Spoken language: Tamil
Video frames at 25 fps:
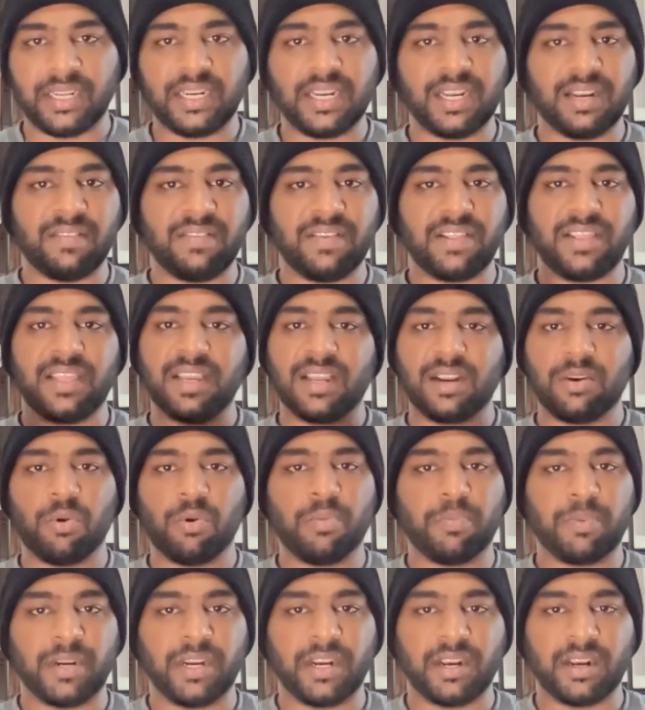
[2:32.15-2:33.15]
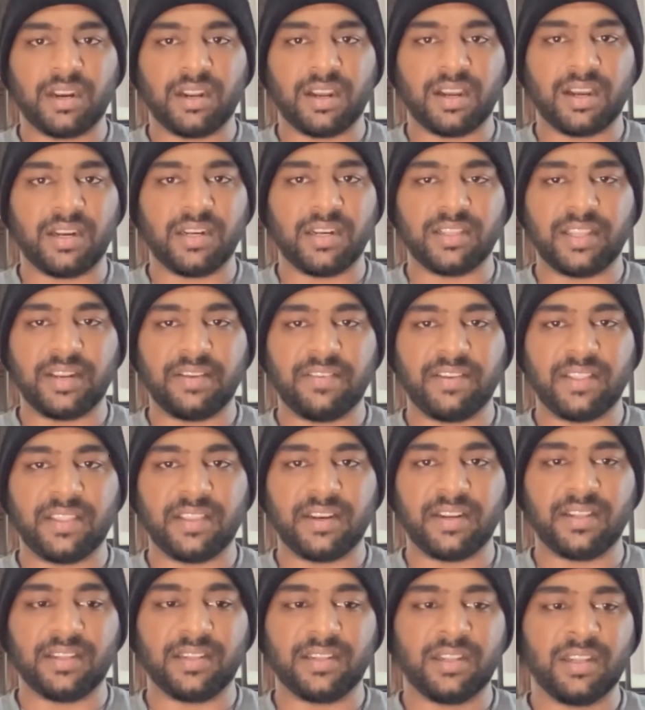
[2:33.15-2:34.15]
என்னென்ன விஷயங்கள் நோட் பண்ணிட்டு இருக்காங்கன்னு தெரியவே
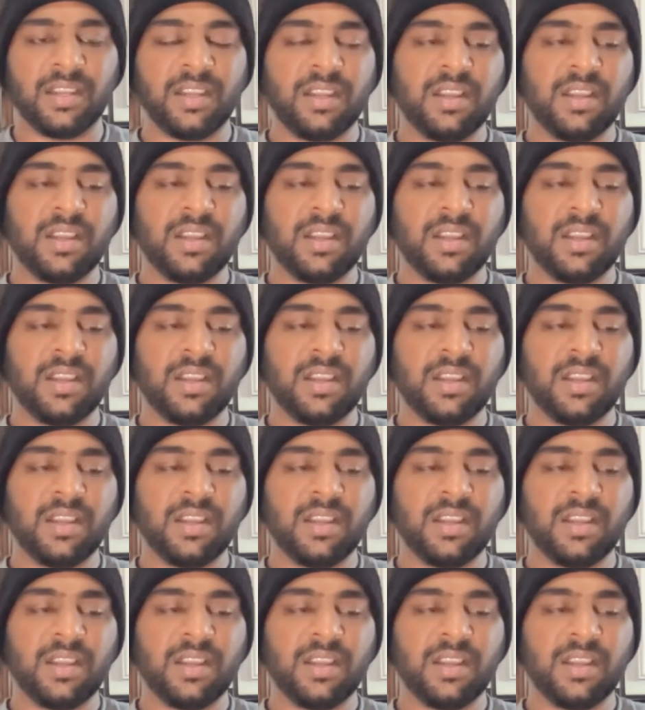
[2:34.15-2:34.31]
தெரியாது